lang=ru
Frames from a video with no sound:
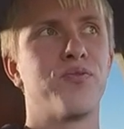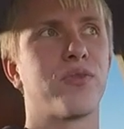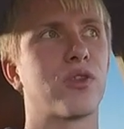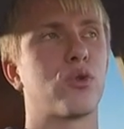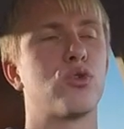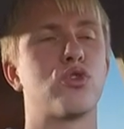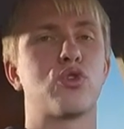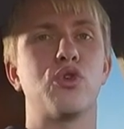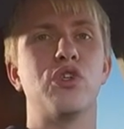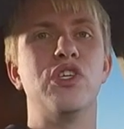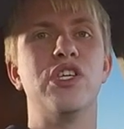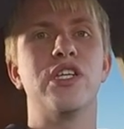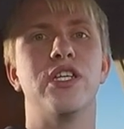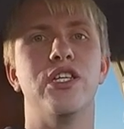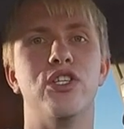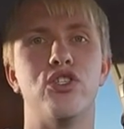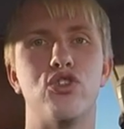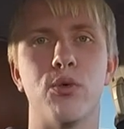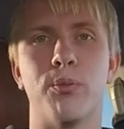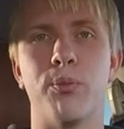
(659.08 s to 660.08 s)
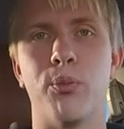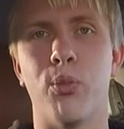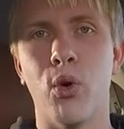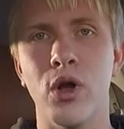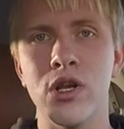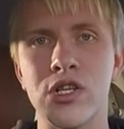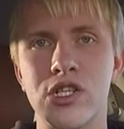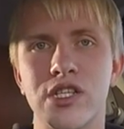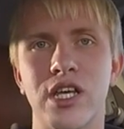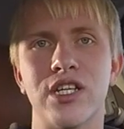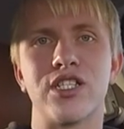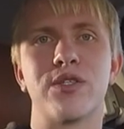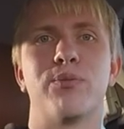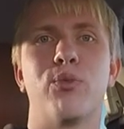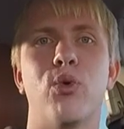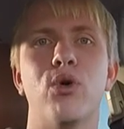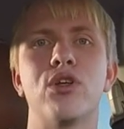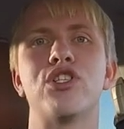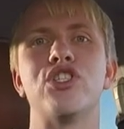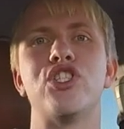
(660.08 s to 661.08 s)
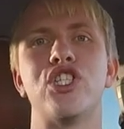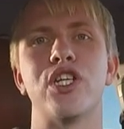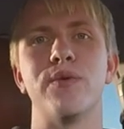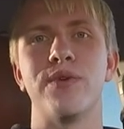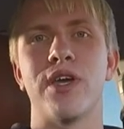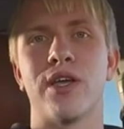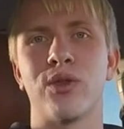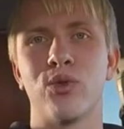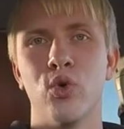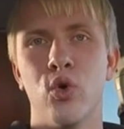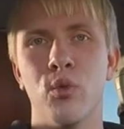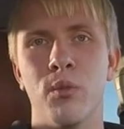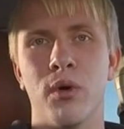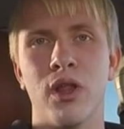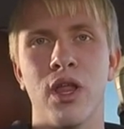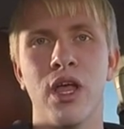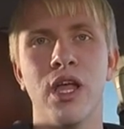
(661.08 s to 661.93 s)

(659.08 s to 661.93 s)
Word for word: то, что их еще больше, даже больше, чем я думал.